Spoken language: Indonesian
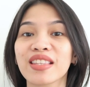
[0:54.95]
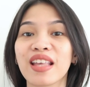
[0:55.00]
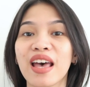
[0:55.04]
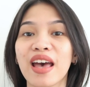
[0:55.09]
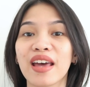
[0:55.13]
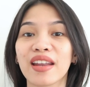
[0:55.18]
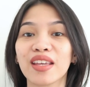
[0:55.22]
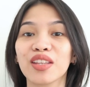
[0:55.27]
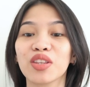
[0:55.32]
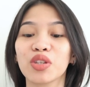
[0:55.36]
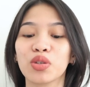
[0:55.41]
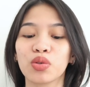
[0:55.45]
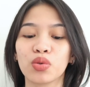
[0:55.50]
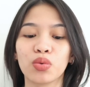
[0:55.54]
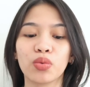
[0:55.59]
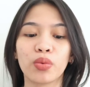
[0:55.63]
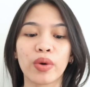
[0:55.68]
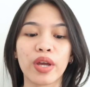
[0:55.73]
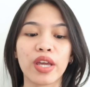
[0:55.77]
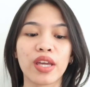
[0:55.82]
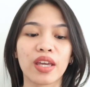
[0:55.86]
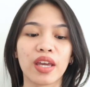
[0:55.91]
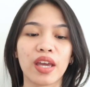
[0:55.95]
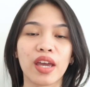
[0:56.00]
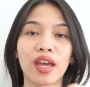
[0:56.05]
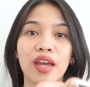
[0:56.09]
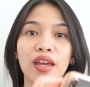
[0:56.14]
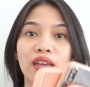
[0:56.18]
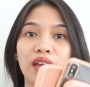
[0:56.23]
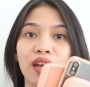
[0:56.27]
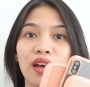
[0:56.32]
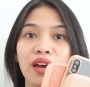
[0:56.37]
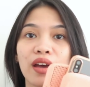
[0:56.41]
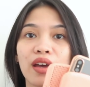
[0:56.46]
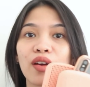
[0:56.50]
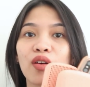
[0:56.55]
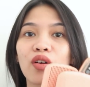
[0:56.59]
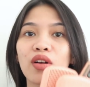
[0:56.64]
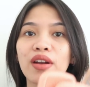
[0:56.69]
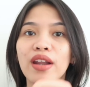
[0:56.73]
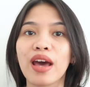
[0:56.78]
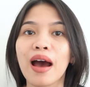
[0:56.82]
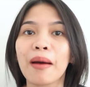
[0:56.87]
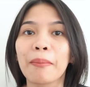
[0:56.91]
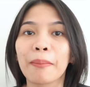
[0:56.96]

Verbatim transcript: dari Two Way Cake-nya. Eh, kalau